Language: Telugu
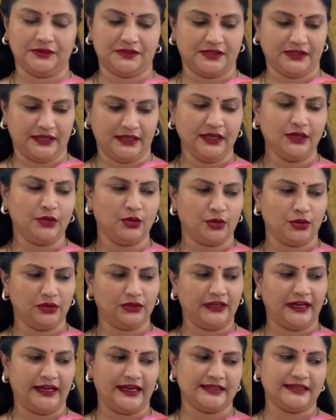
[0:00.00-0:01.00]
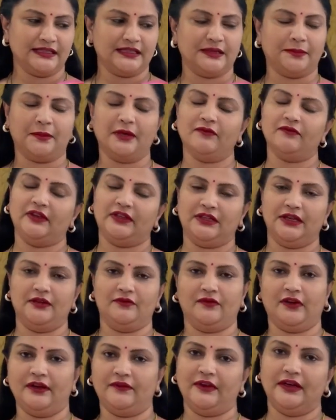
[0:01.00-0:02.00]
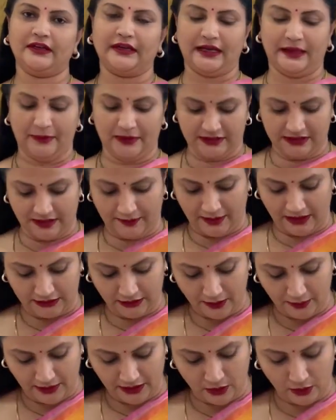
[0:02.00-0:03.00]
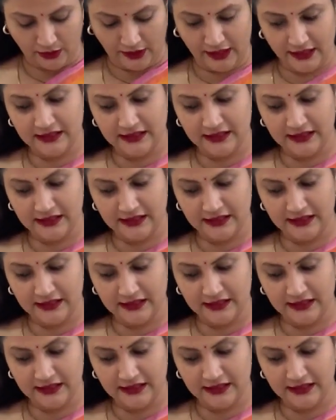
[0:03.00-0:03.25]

వస్తాయి టూ టు త్రీ డేస్ అని చెప్పిన విత్ ఇన్ వన్ వీక్ టైం ఇస్తే మాత్రం మీకు ఏ